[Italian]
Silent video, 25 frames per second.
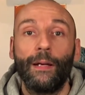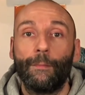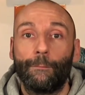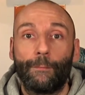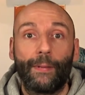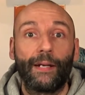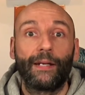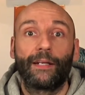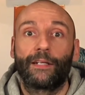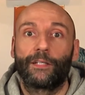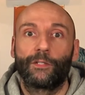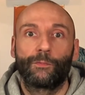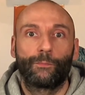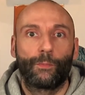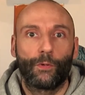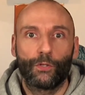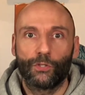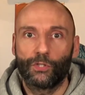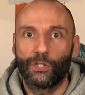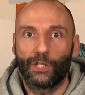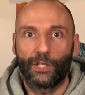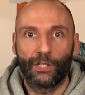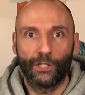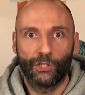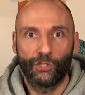ma la
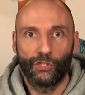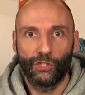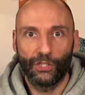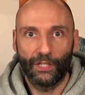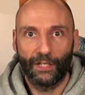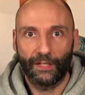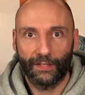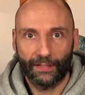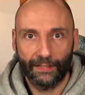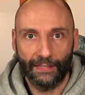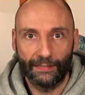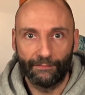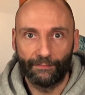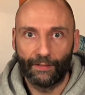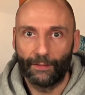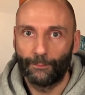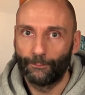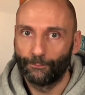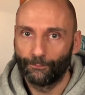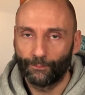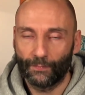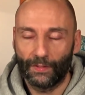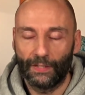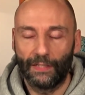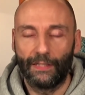risposta che ci arriva
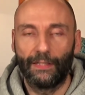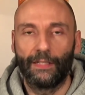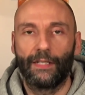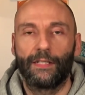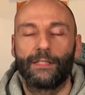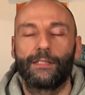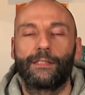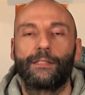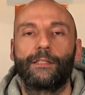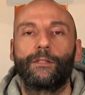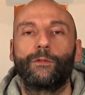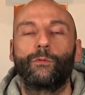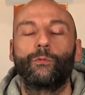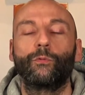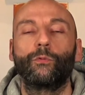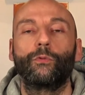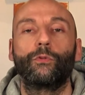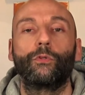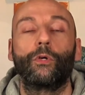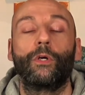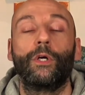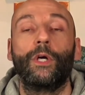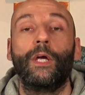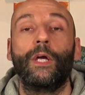innanzitutto.